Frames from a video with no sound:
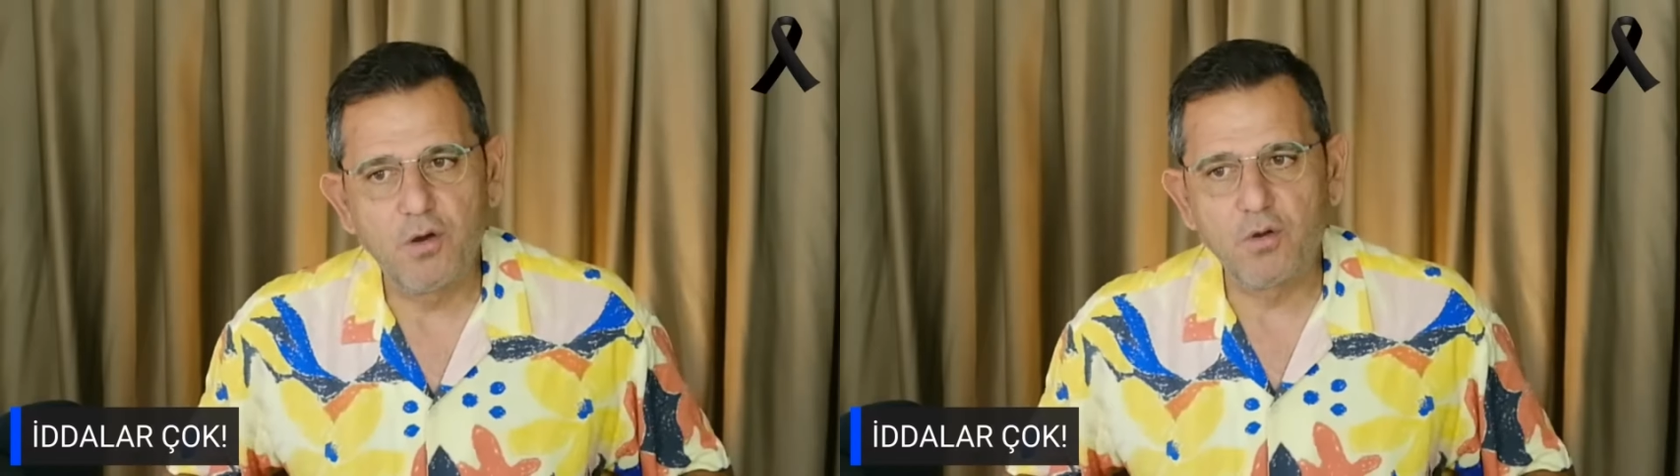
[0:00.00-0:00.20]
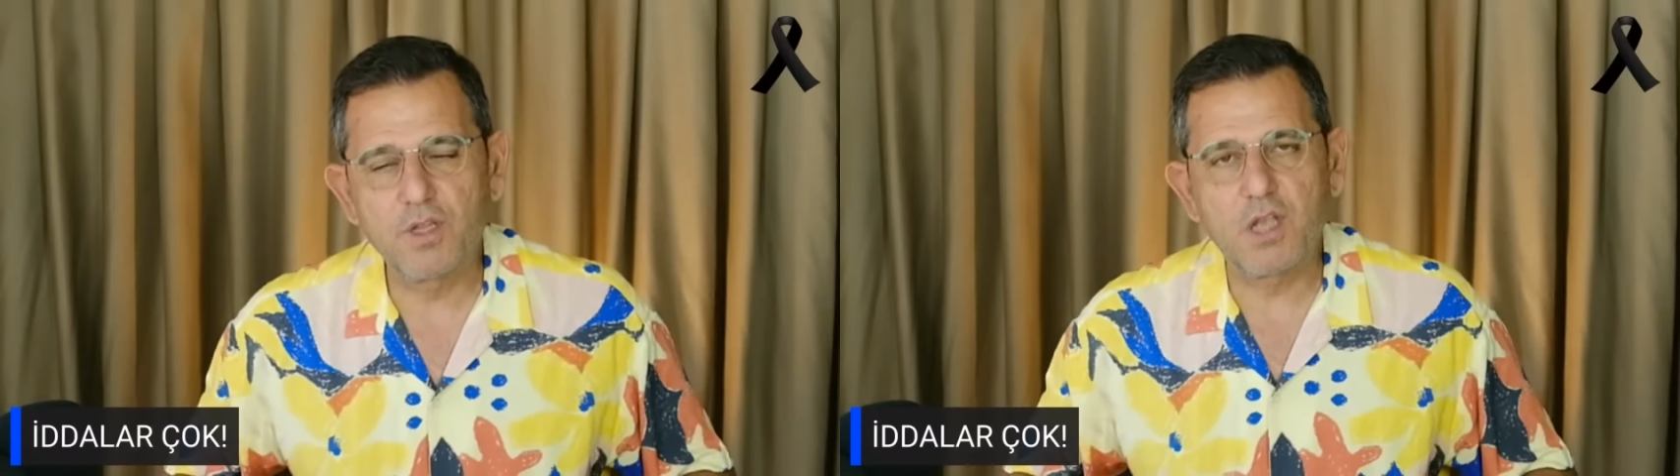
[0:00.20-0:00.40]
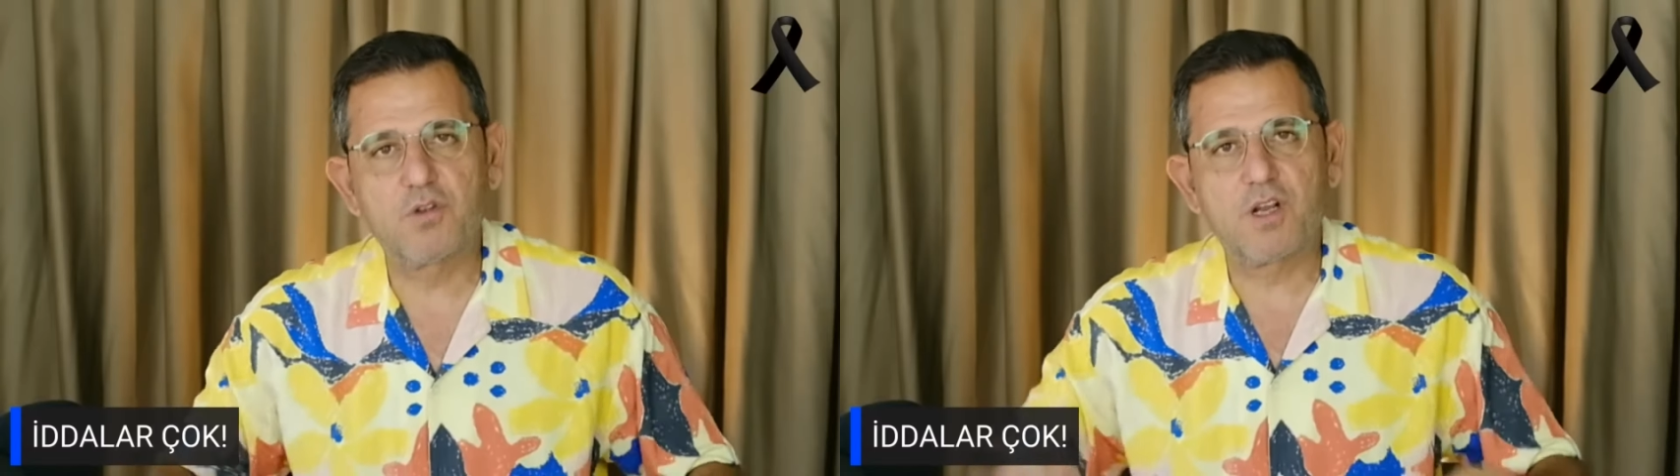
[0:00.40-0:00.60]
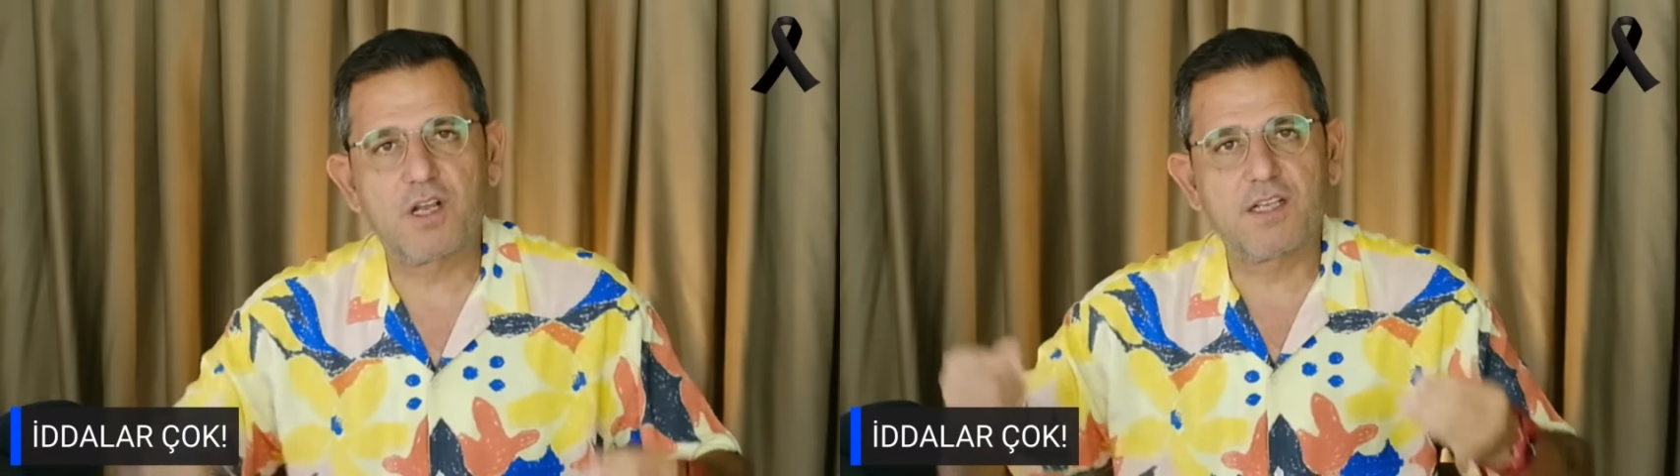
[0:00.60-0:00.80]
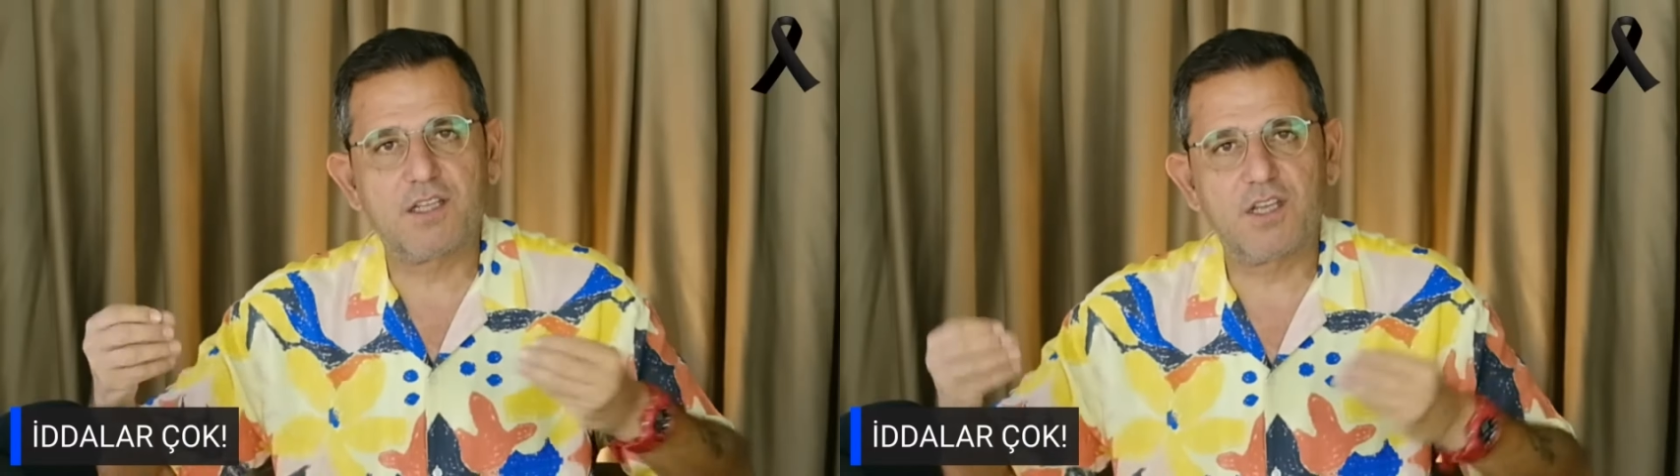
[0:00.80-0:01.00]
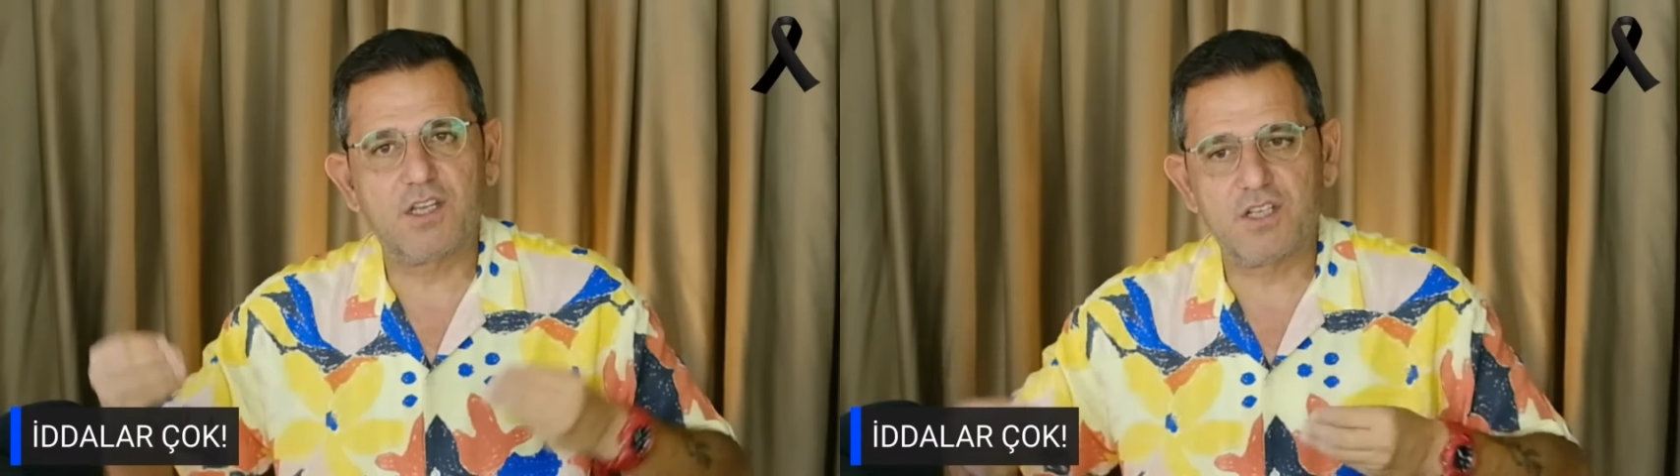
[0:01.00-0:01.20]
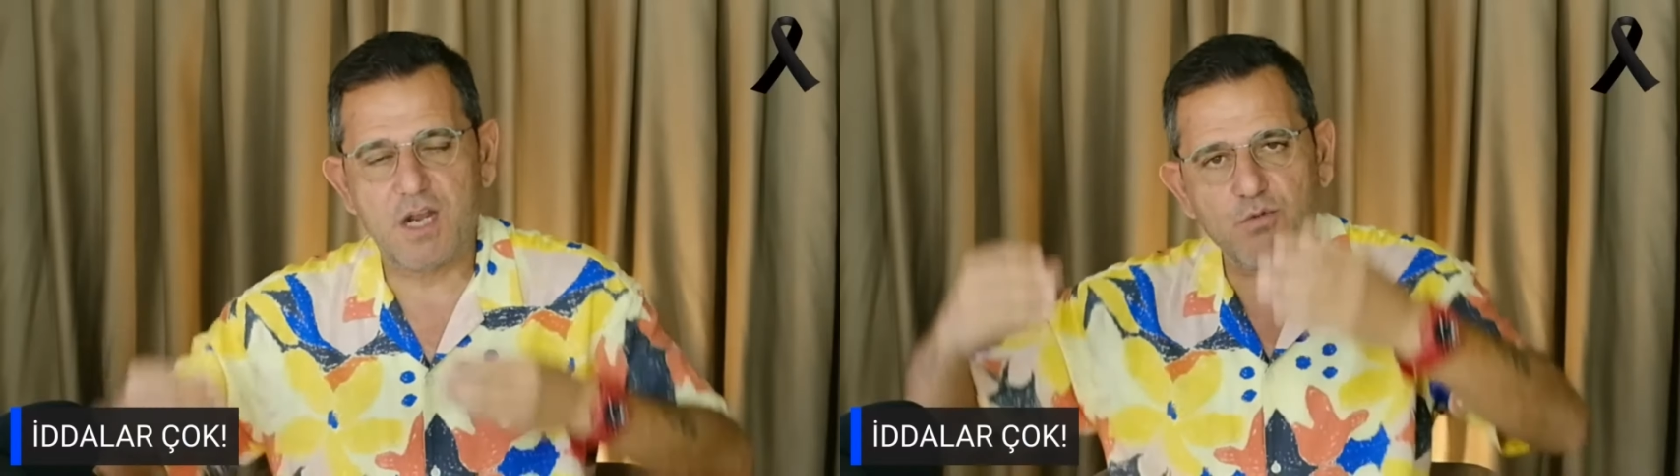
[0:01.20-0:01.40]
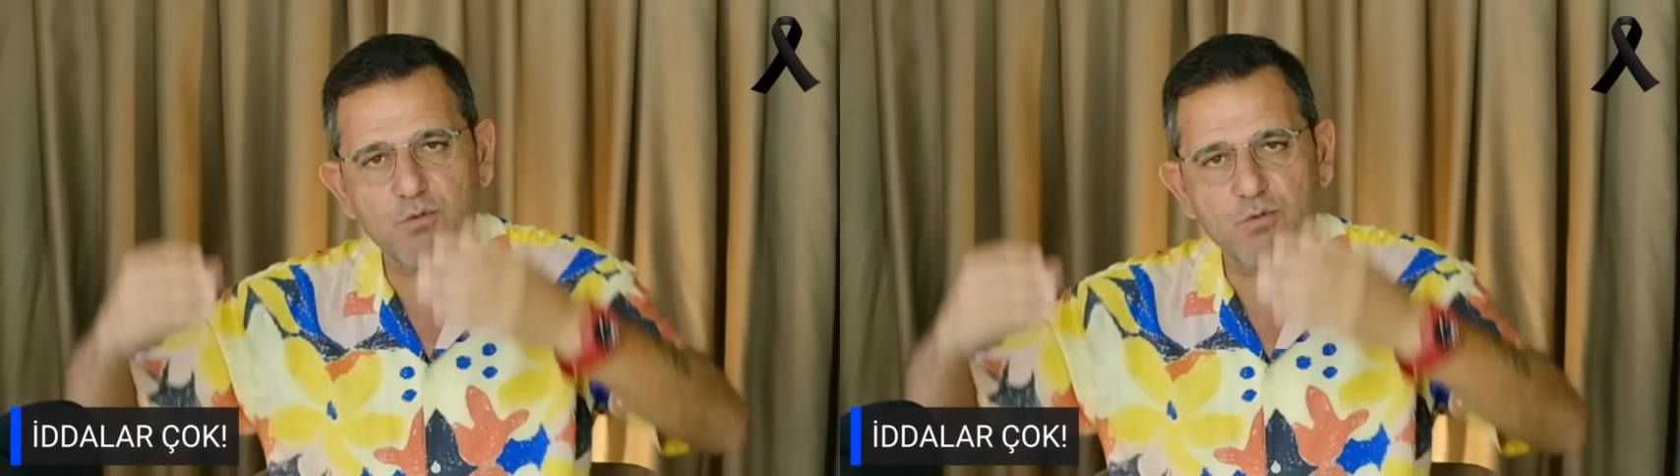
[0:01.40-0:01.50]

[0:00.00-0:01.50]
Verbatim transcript: Ondan sonra gazeteciler